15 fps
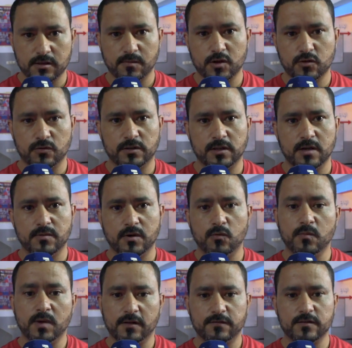سبع شهور دابا
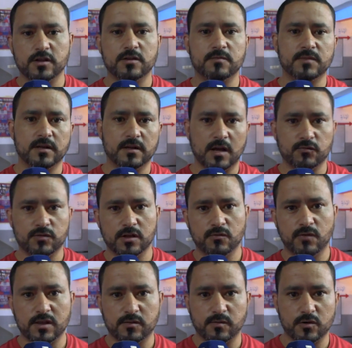وما عرفناش يمكن
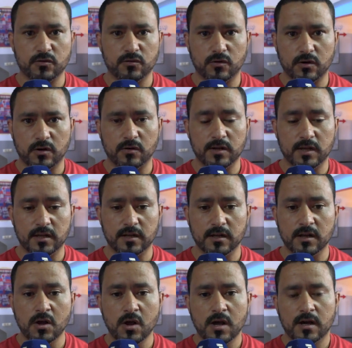عاوتاني واحد سبع شهور اخرى ولا هنا